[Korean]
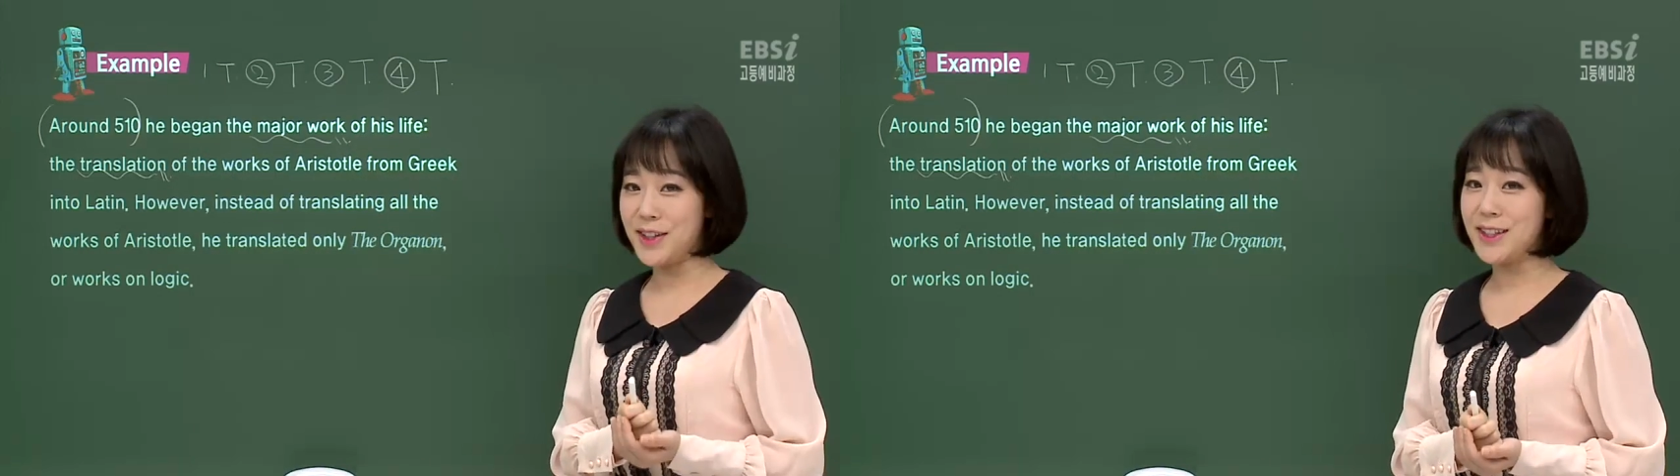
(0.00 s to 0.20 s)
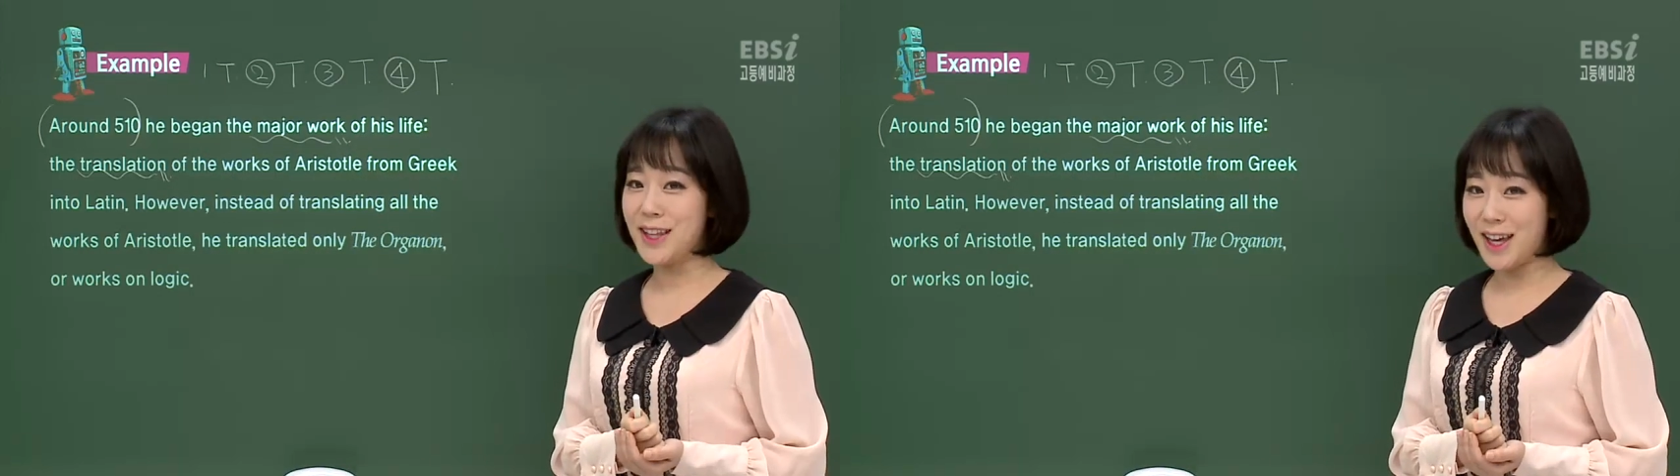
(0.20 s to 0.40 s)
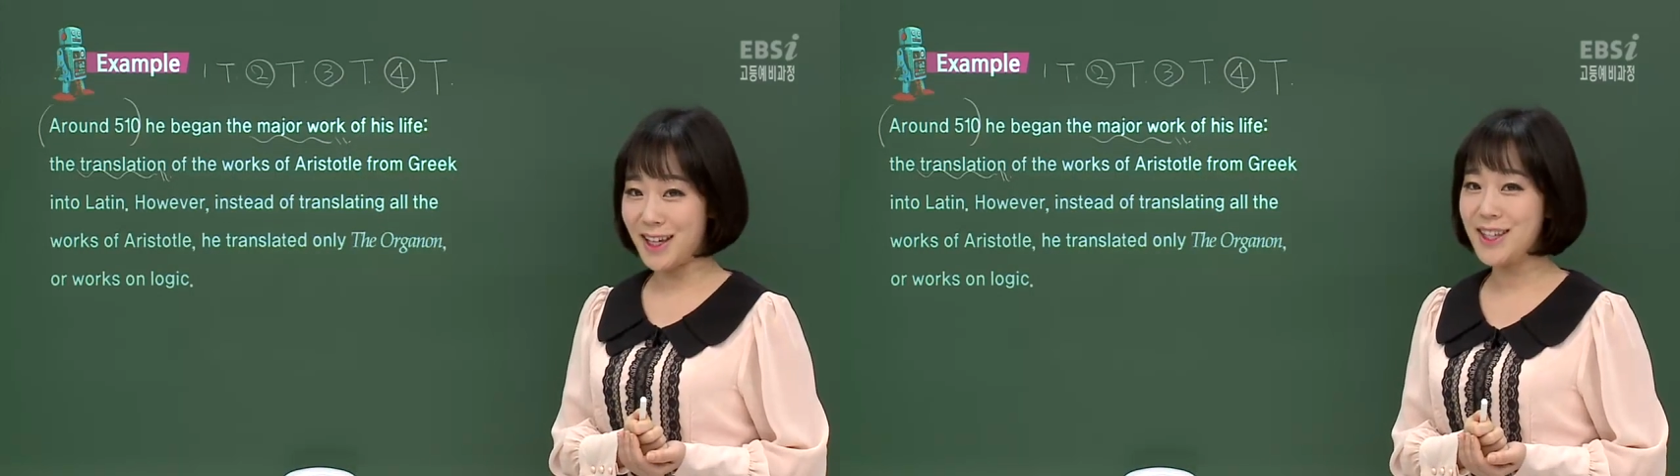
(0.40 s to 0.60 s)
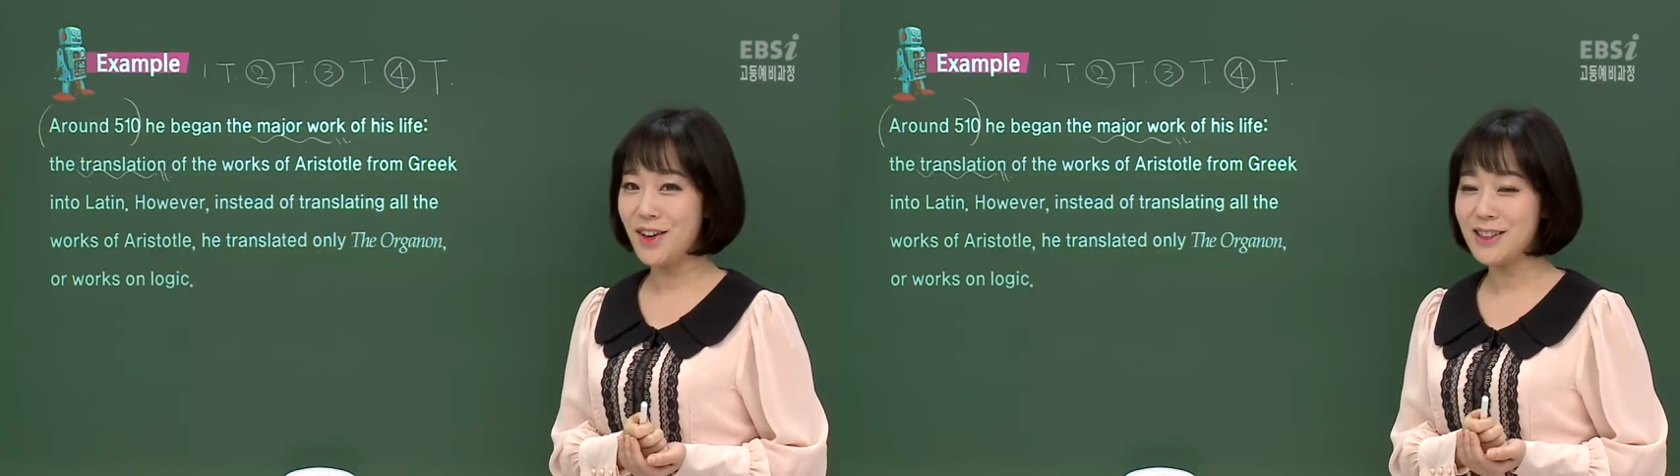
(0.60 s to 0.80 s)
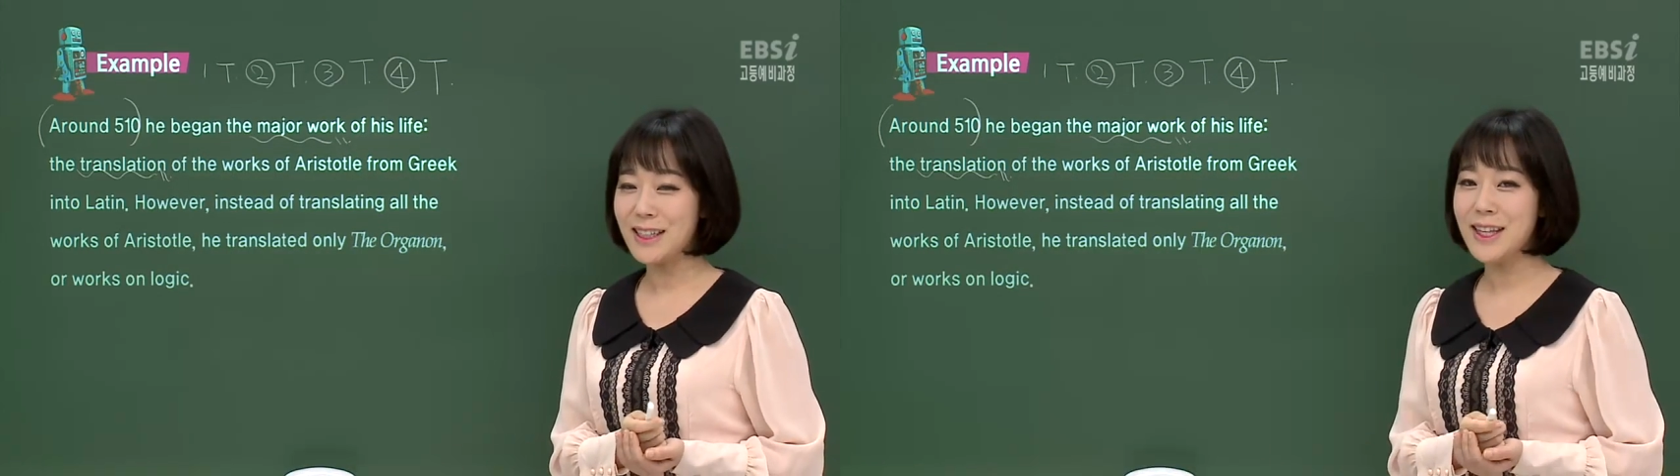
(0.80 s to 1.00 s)
있는데
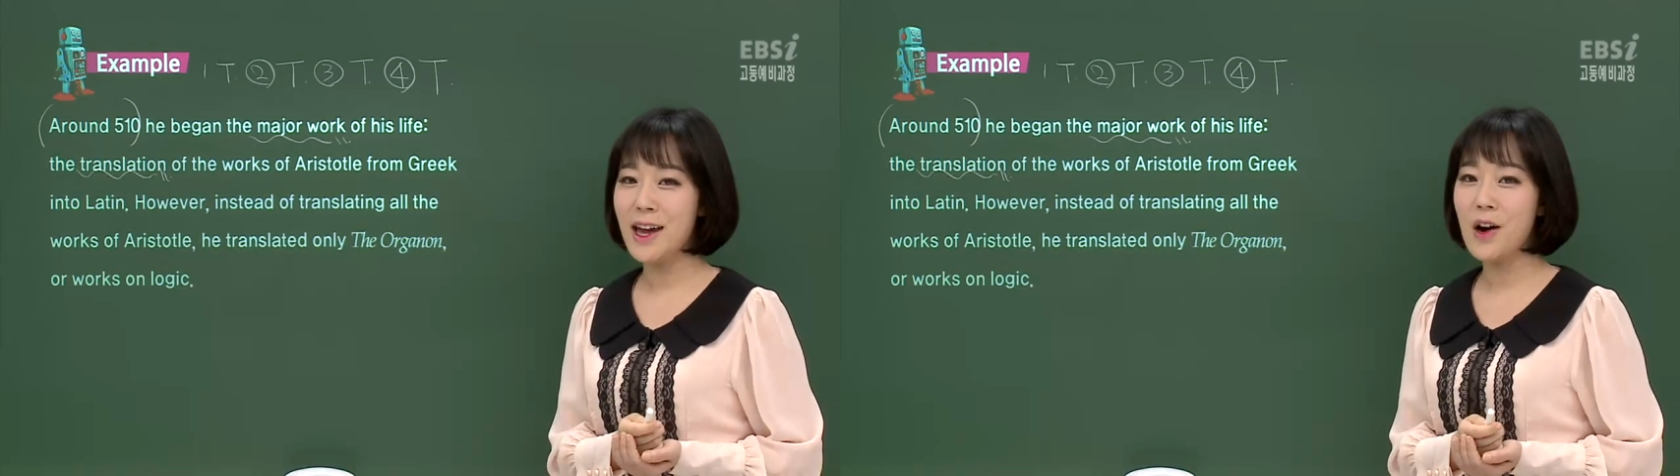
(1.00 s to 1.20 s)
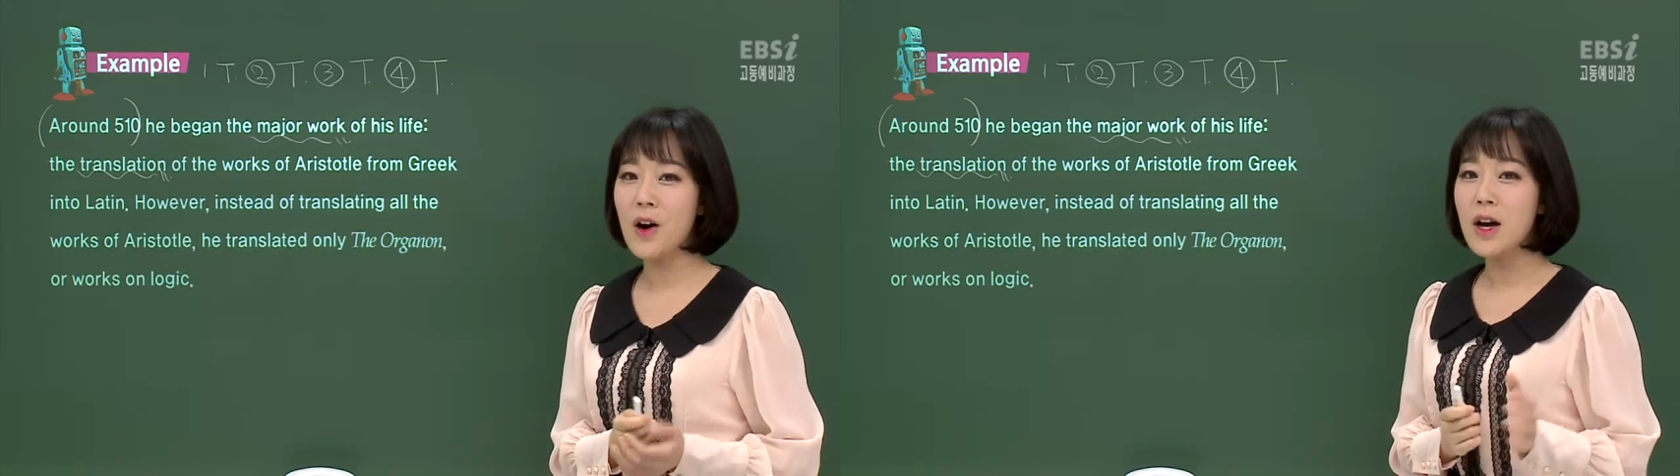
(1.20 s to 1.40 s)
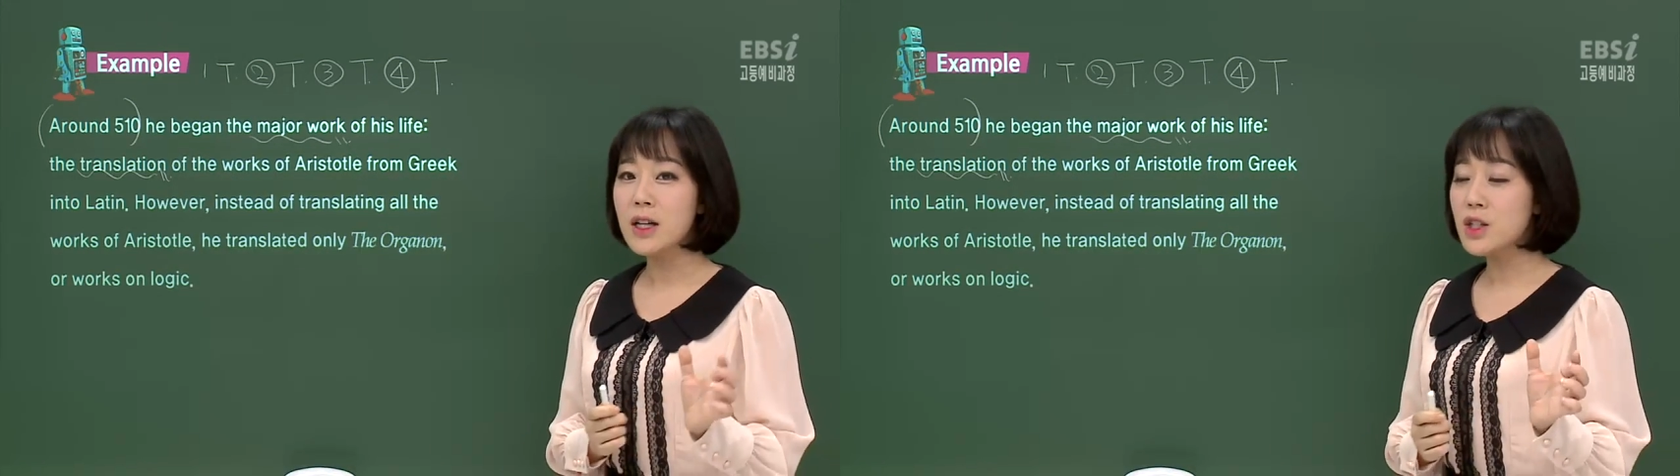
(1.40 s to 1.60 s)
기억나세요?